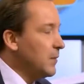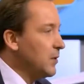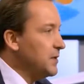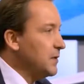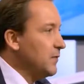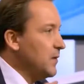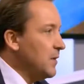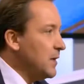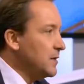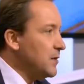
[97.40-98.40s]
зря обратило
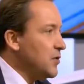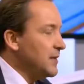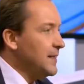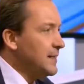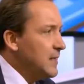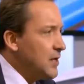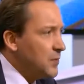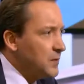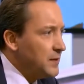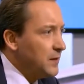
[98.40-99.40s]
внимание сейчас на
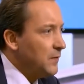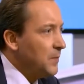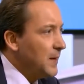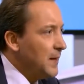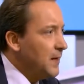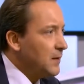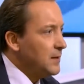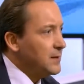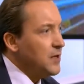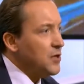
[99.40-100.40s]
значимость этого проекта, на